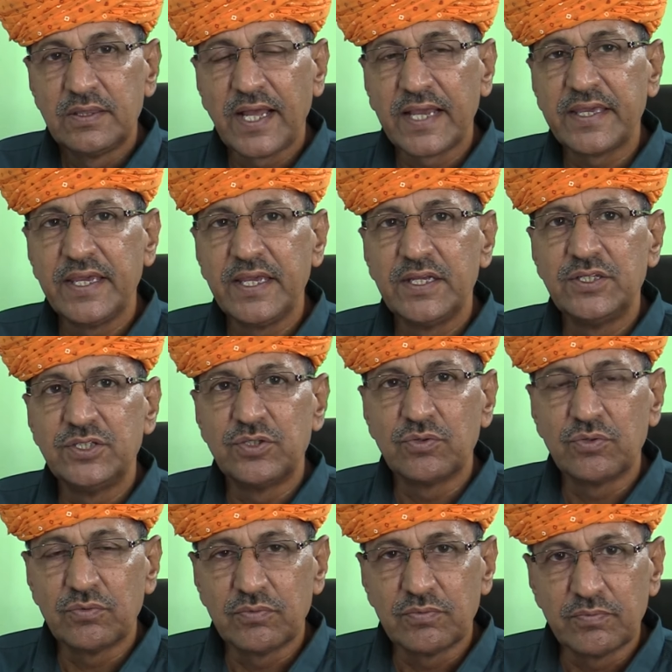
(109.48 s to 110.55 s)
ताकि
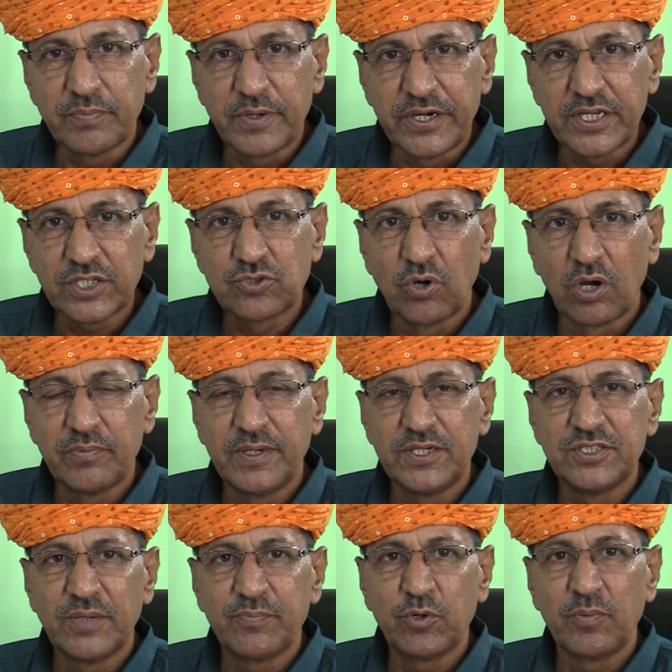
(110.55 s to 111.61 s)
ब्रिटिश
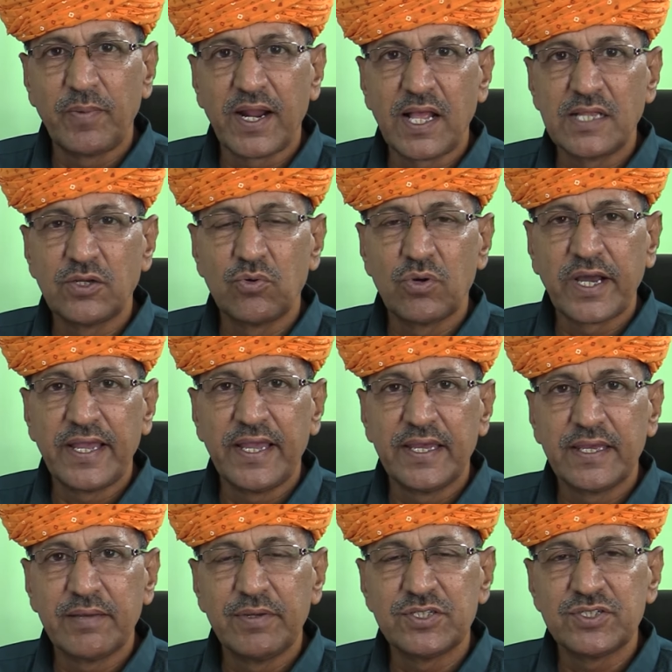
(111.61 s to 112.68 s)
गवर्नमेंट जयपुर महाराजा को
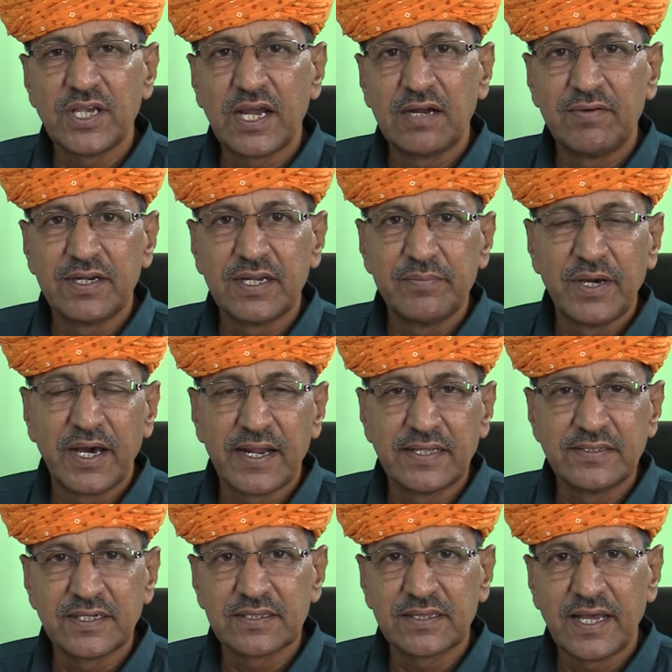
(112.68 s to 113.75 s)
कहे कि भाई शेख हवाटी में
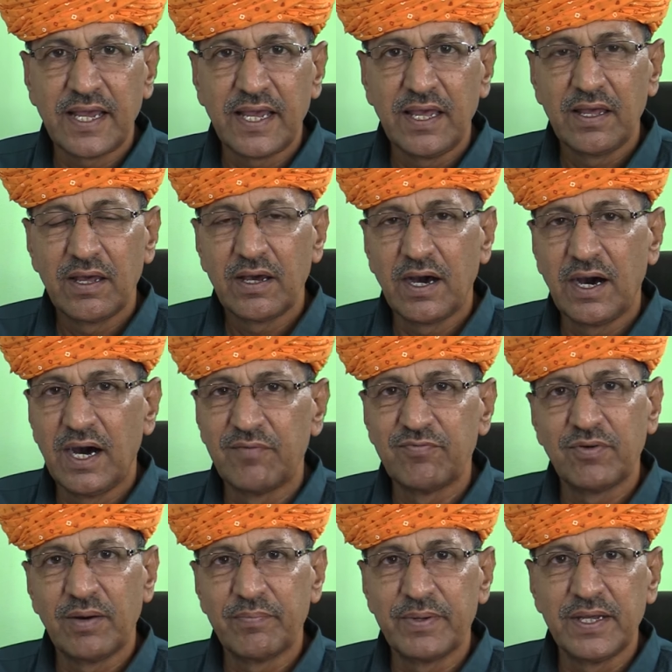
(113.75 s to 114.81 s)
अराजकता है
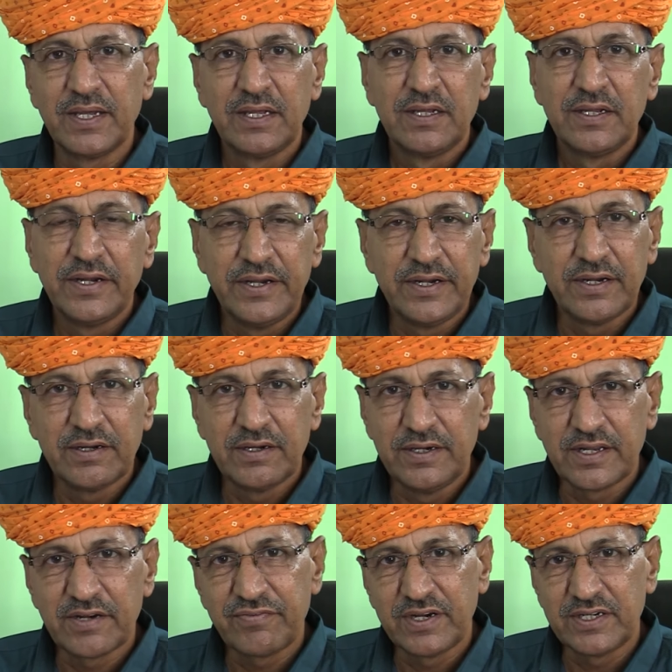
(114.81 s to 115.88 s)
आप वहाँ पे
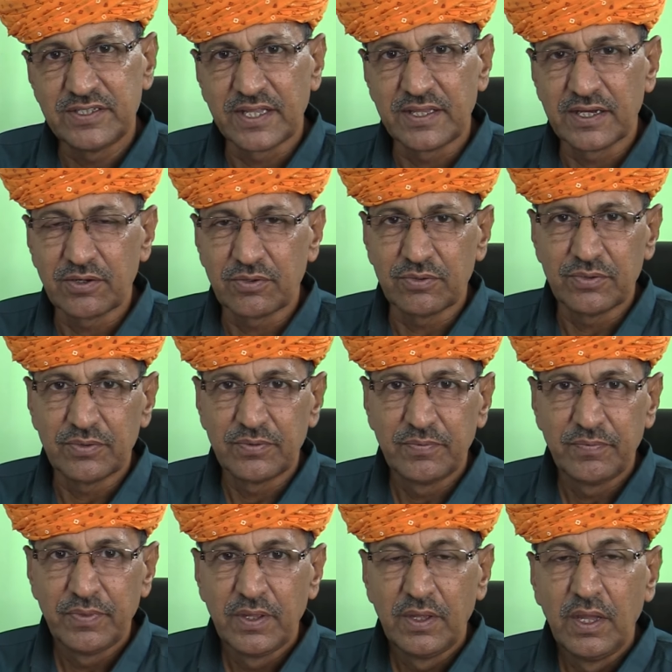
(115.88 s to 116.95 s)
इंटरफेयर ज़्यादा करो
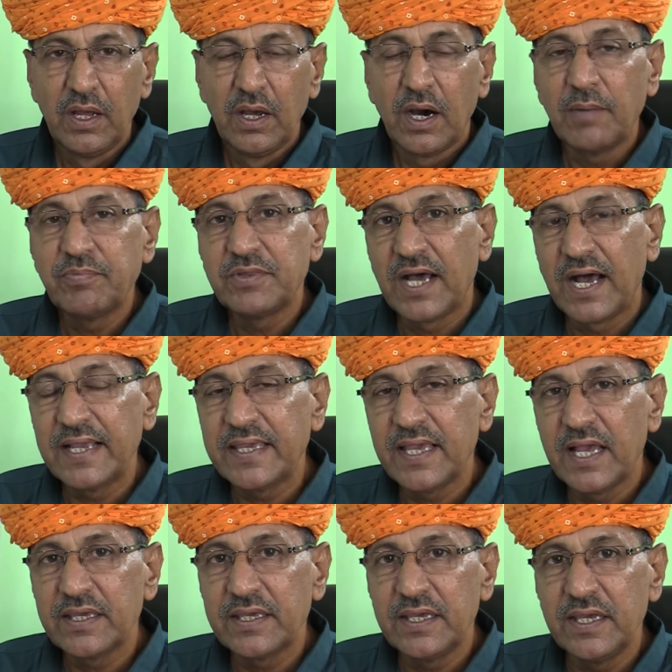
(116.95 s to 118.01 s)
अब था
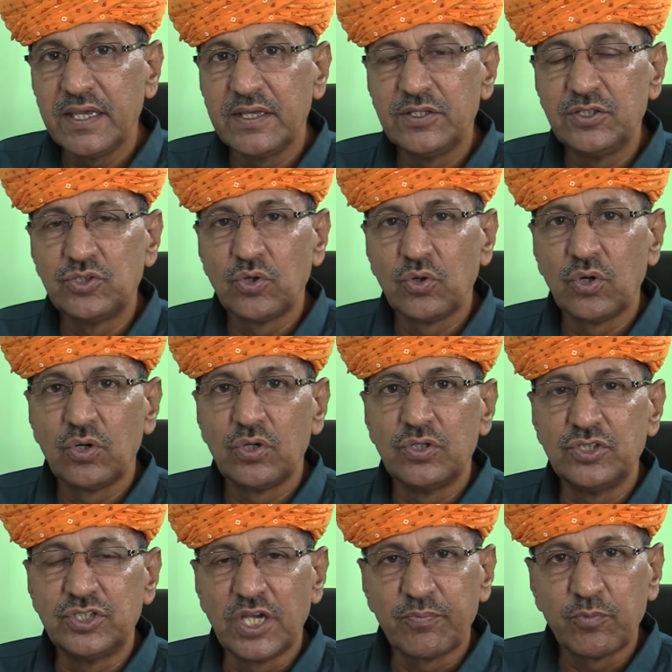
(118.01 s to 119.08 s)
क्या कि जो
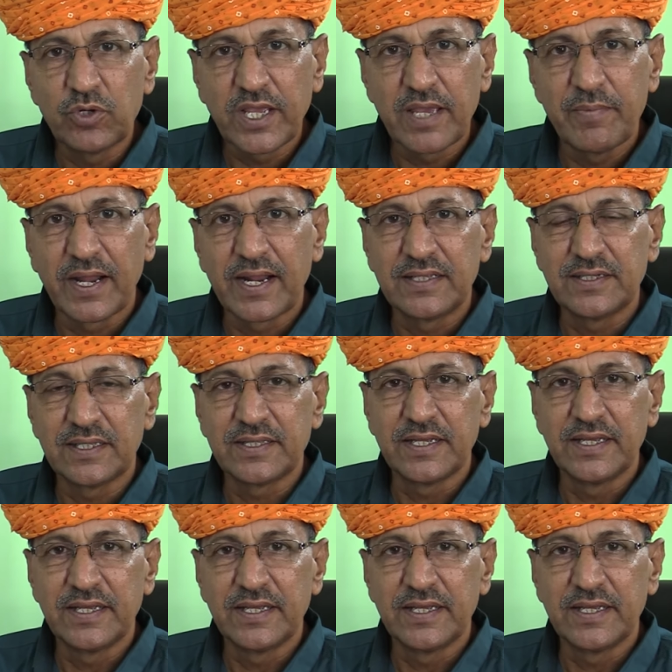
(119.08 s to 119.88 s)
जयपुर के महाराजा